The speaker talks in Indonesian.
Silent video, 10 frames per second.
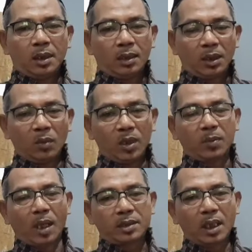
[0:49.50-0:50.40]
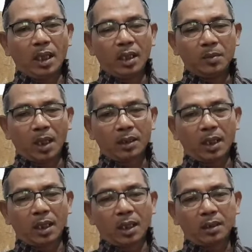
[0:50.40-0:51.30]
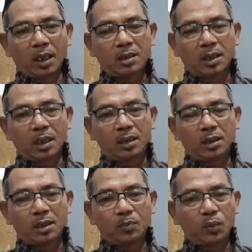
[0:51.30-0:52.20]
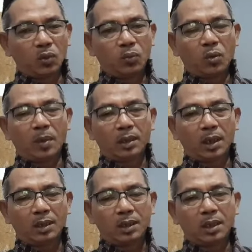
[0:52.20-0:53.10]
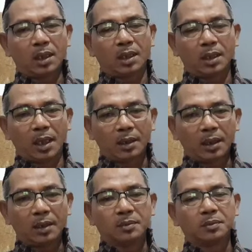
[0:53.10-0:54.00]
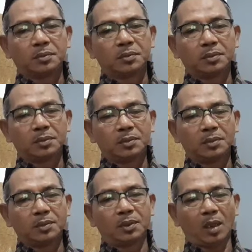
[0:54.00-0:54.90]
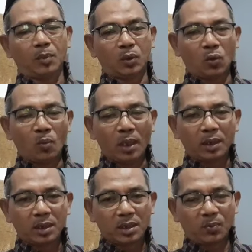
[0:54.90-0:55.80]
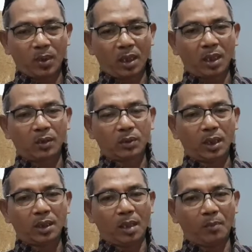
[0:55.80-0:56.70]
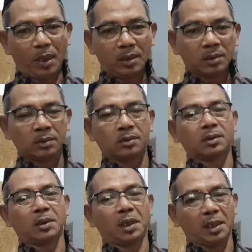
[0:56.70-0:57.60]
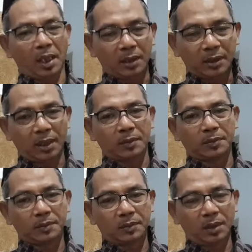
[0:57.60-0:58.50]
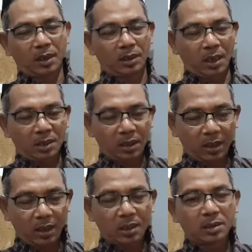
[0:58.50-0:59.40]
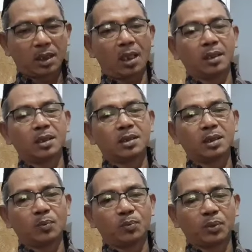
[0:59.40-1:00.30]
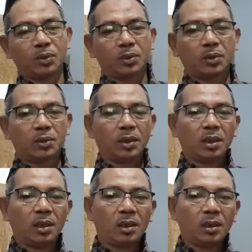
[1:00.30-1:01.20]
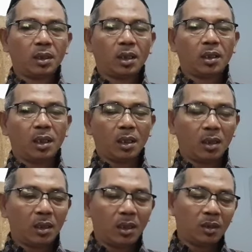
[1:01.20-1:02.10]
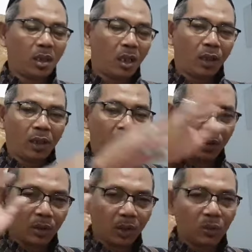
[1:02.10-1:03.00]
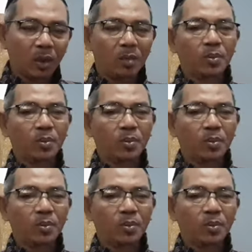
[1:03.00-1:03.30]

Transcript: Atau peribahasa lain mengatakan gajah di pelupuk mata tidak kelihatan, tapi kuman di seberang lautan nampak kelihatan. Kita sering sekali sibuk dengan hal-hal angan-angan yang luar